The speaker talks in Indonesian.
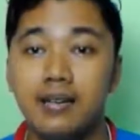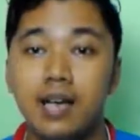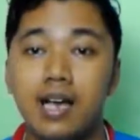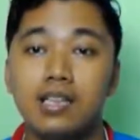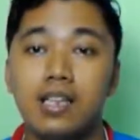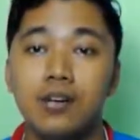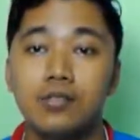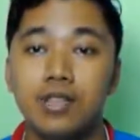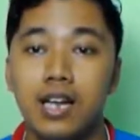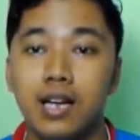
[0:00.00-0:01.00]
atau
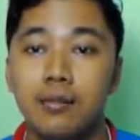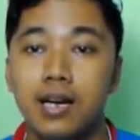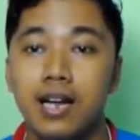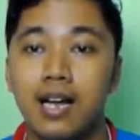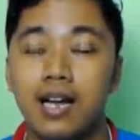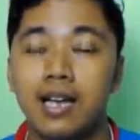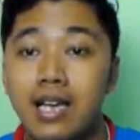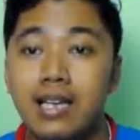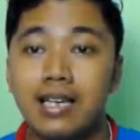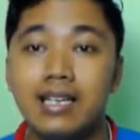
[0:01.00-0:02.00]
salah barang
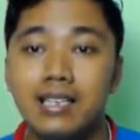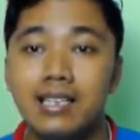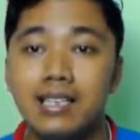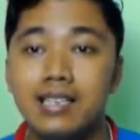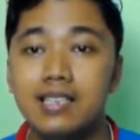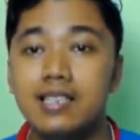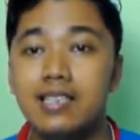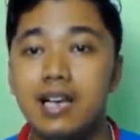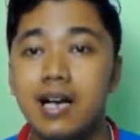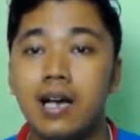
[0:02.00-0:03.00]
ini terjadi
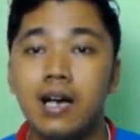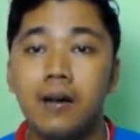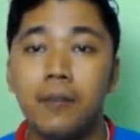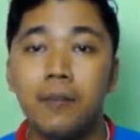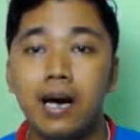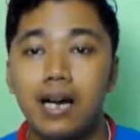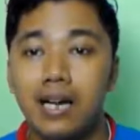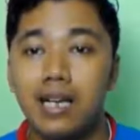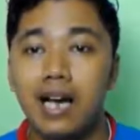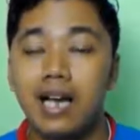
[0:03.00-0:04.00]
jika barang
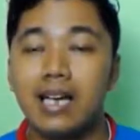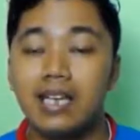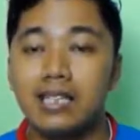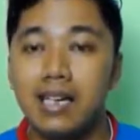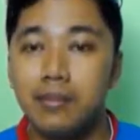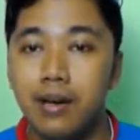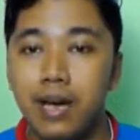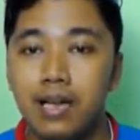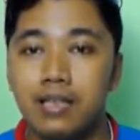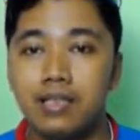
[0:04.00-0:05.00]
yang kalian terima